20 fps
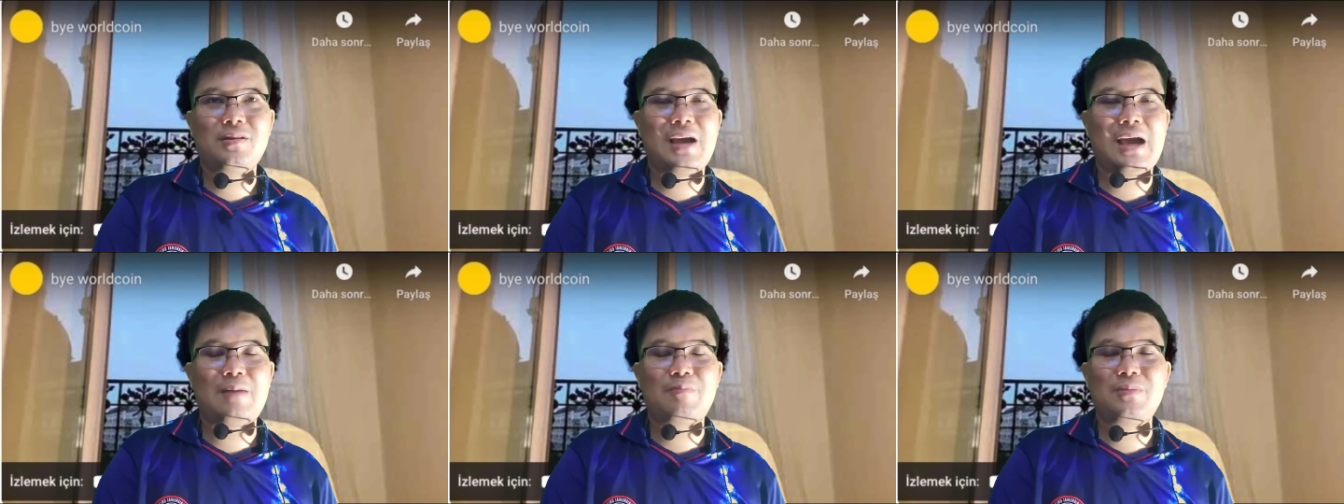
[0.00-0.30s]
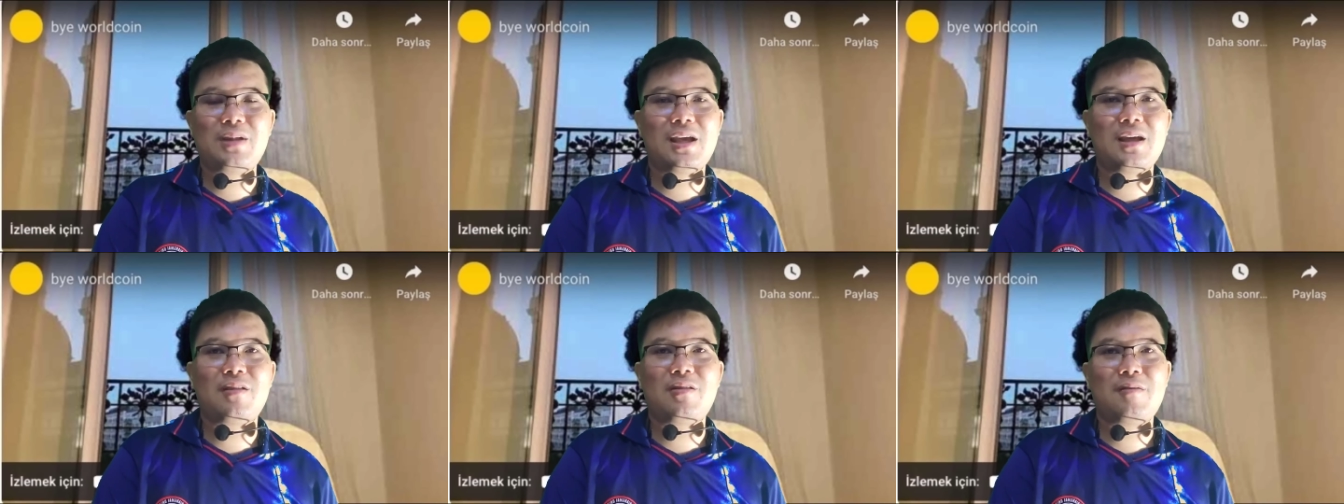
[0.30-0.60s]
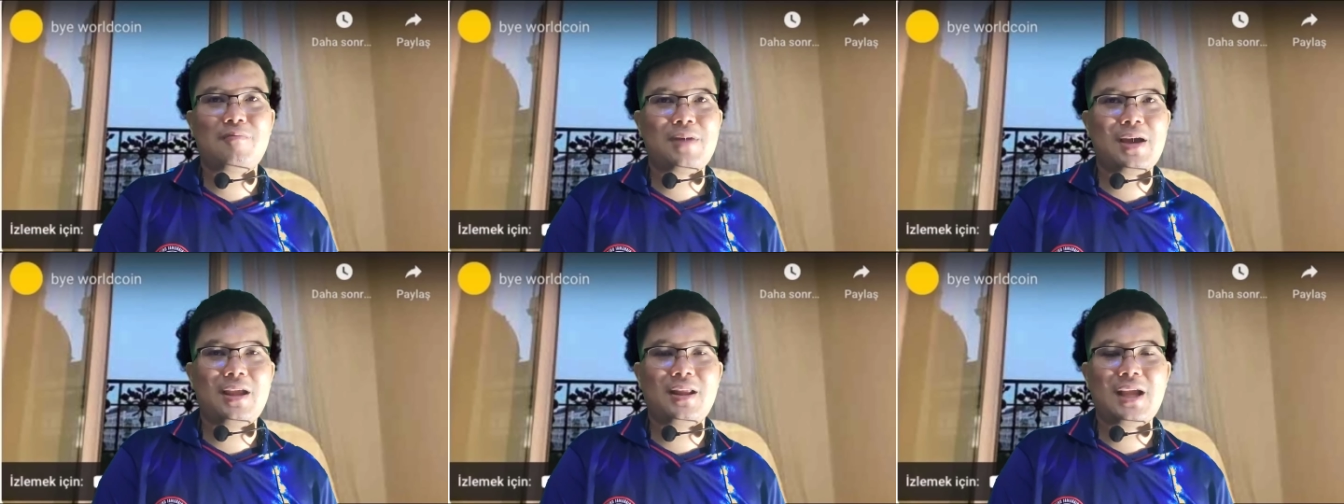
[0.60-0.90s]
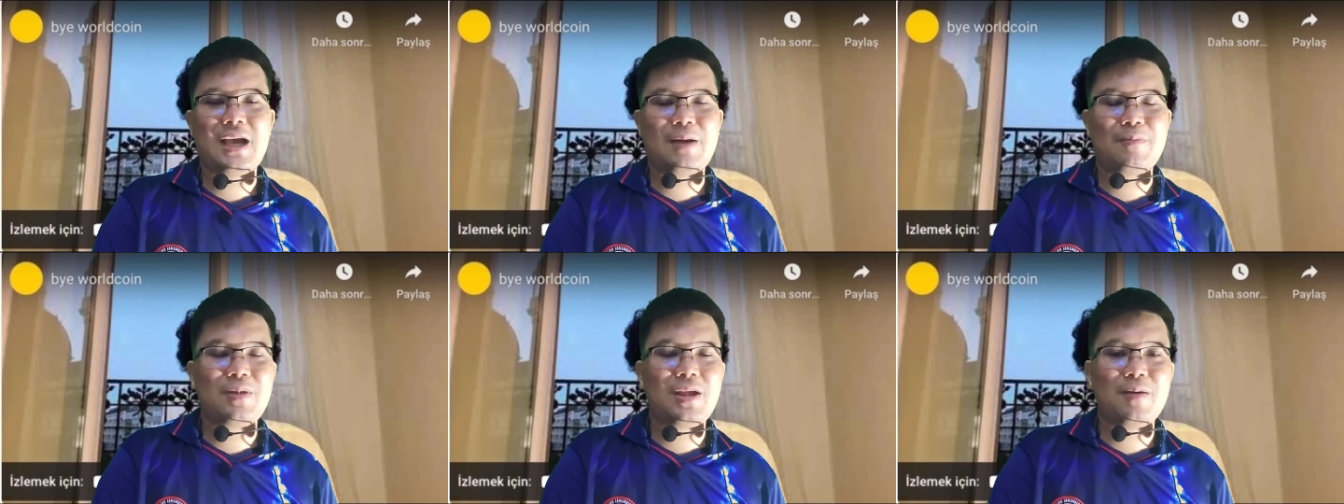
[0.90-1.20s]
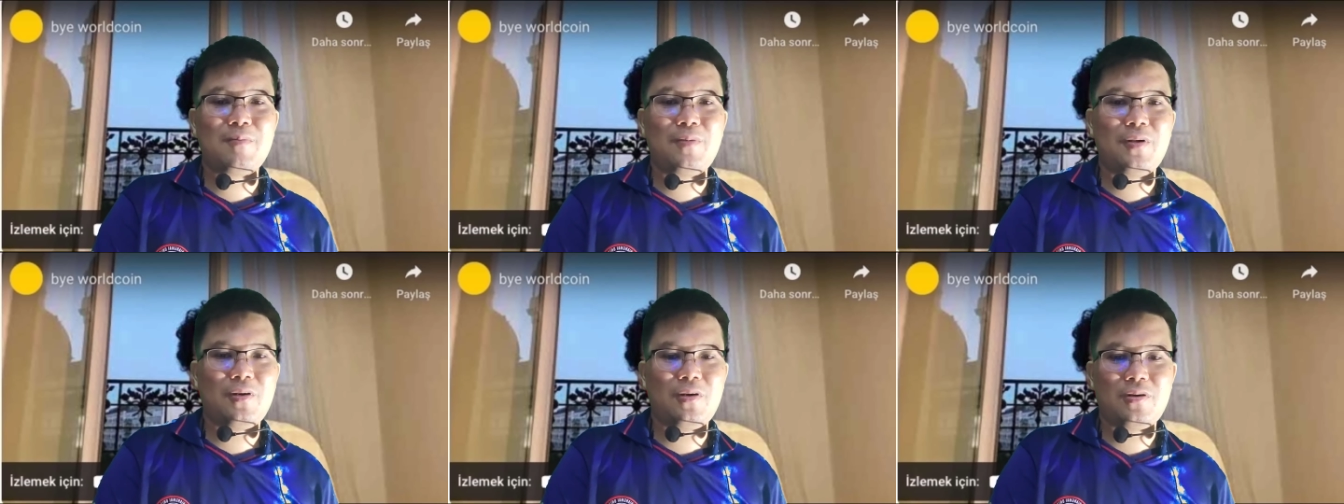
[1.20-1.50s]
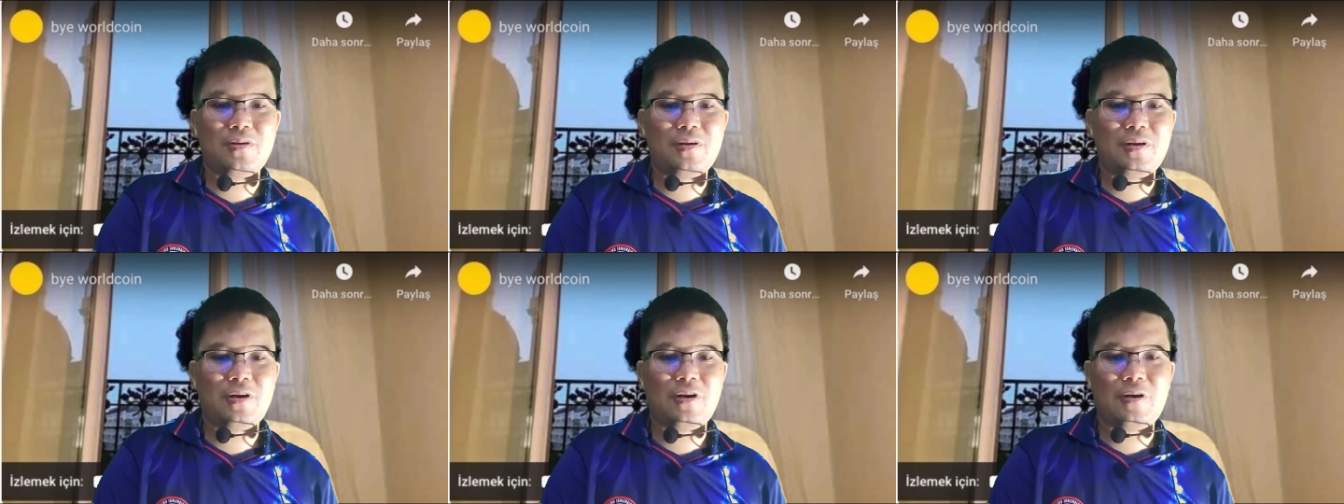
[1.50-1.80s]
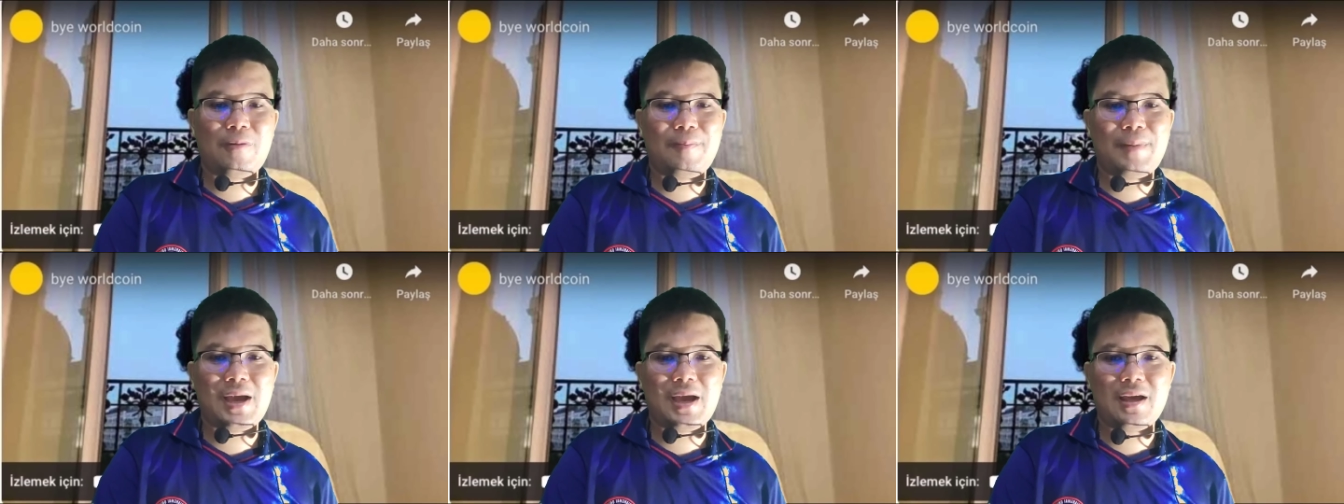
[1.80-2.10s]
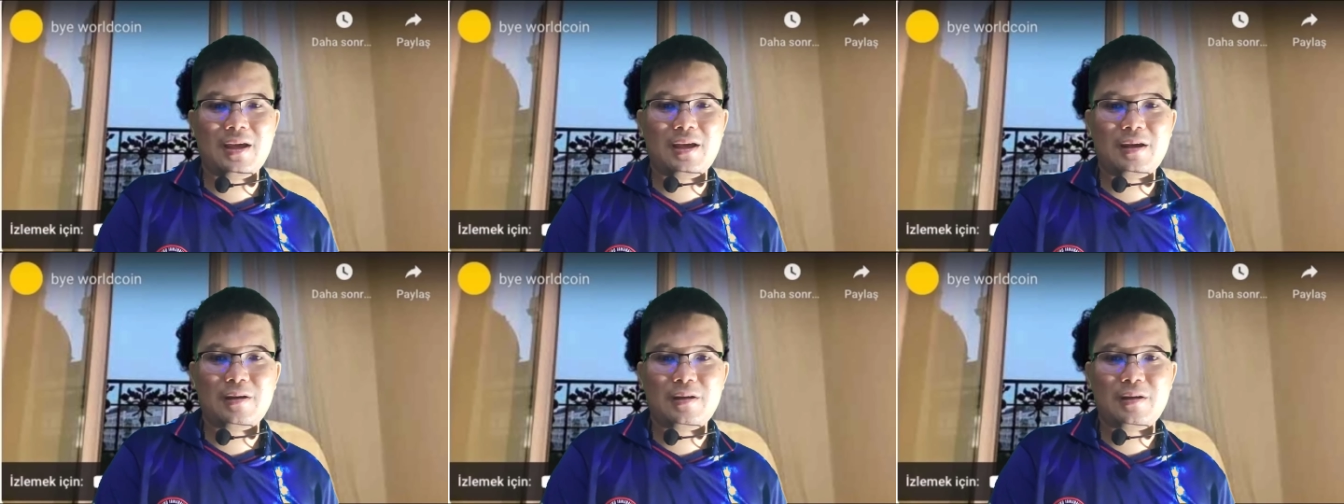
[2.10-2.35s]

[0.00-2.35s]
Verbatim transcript: ทำเนี่ยสมัยทำเนี่ยบอกออกมา